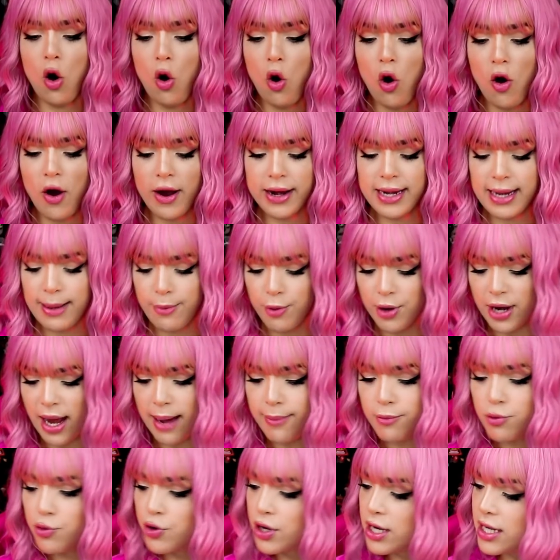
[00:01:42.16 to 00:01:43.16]
Olha,
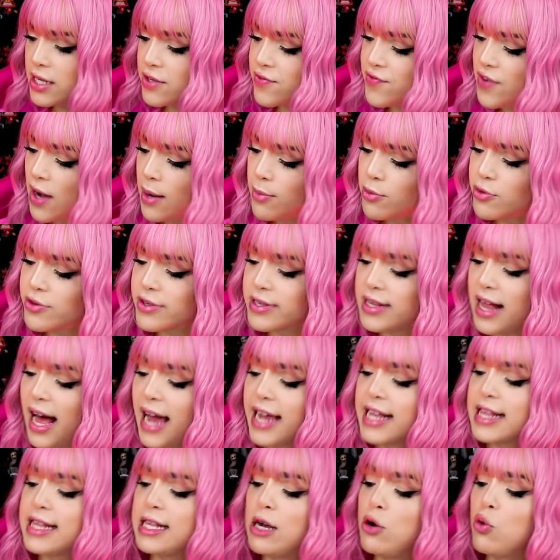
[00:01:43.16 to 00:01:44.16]
Monamuris, vamos lá
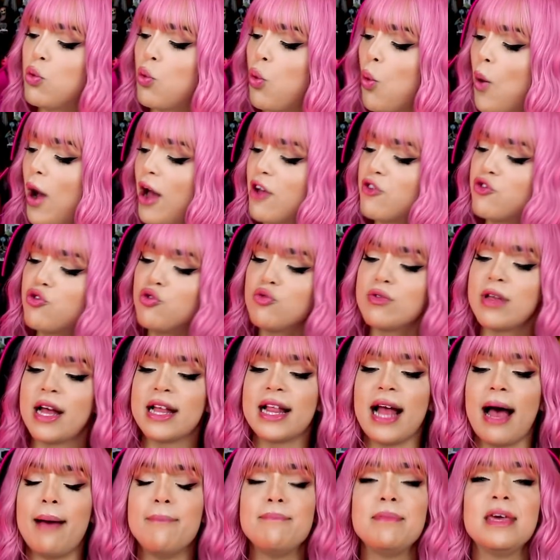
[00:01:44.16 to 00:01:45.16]
então com a ajuda
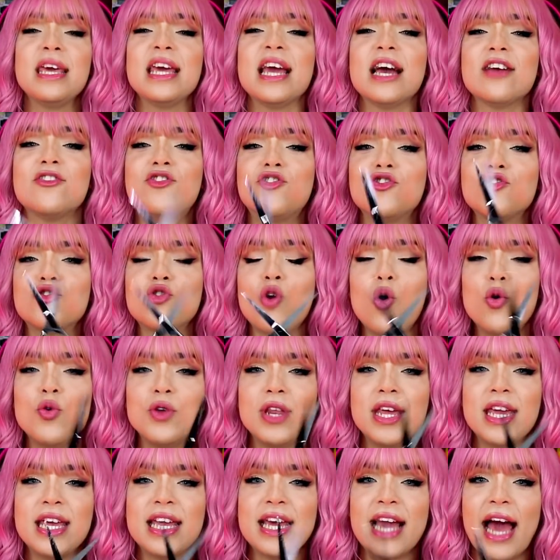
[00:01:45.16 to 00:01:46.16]
da minha
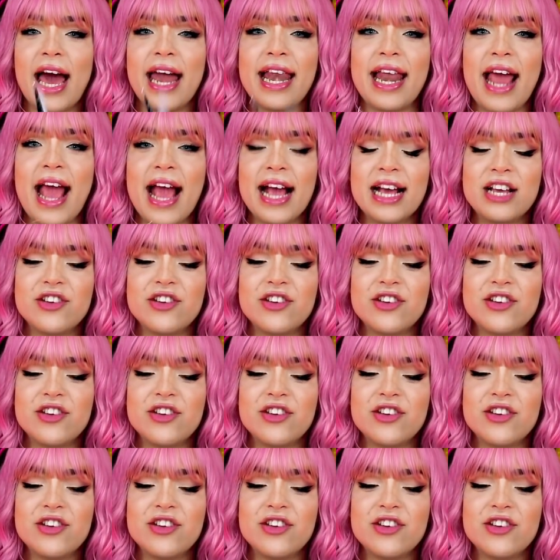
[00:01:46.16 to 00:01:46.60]
tesourinha, né,